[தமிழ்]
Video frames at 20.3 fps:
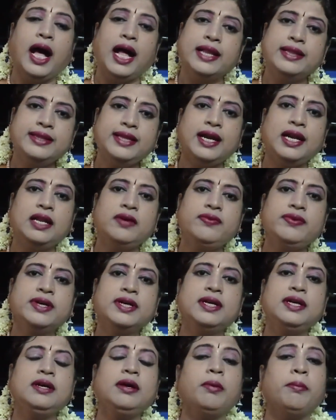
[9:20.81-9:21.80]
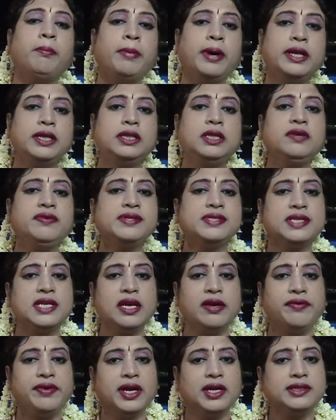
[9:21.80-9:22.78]
அந்த அளவுக்கு மருத்துவ
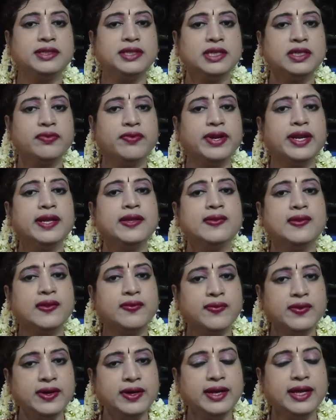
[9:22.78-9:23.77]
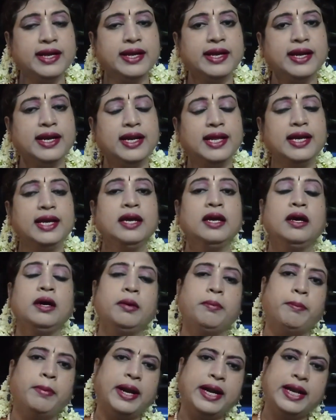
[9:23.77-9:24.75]
சேவையாற்றிட்டு வர இந்த திருநங்கைகளை
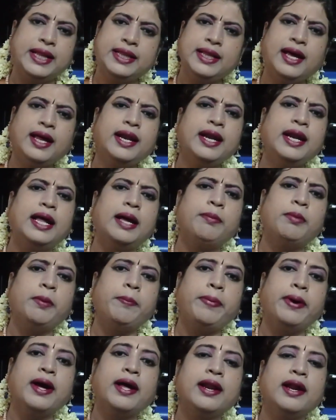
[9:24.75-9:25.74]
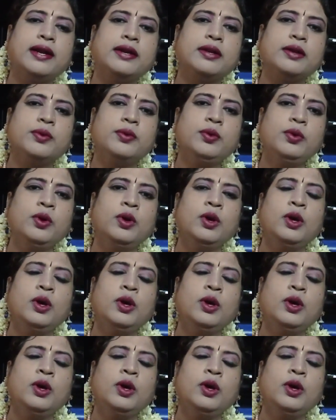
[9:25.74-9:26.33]
மனதார நாம் பாராட்டணும்